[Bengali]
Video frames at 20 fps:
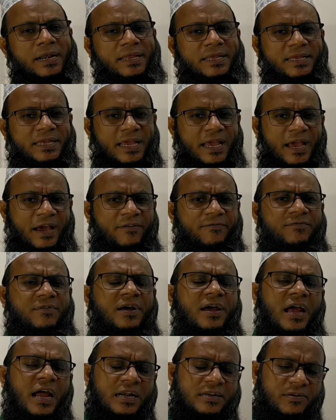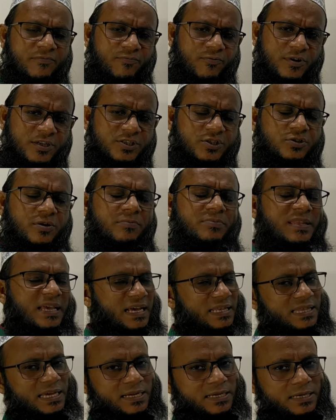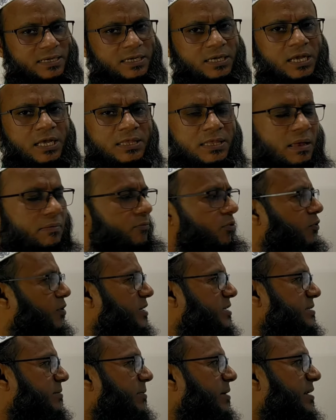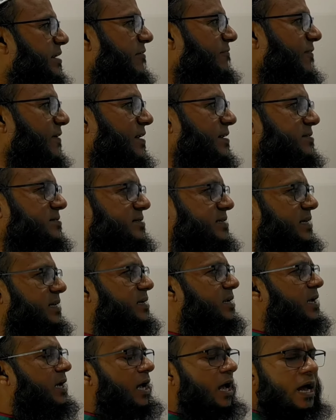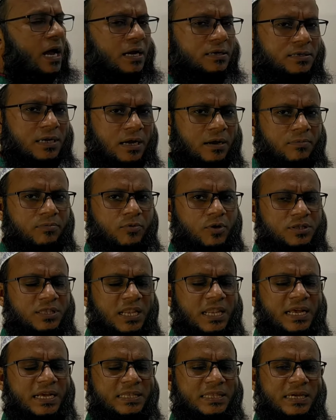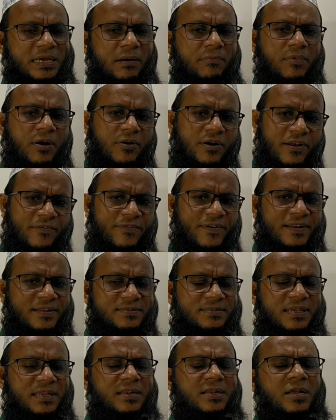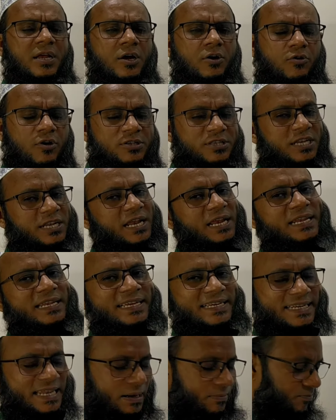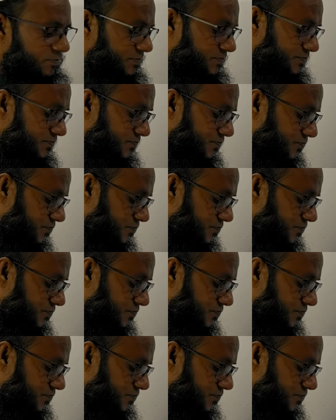আর ই এফ একটা ফুল স্টপ দেওয়া থাকে আমরা ওই হিসেবে রেফারেন্সের একটা কথা লেখা থাকে আমরা রেফারেন্সের কথাটাই লিখলাম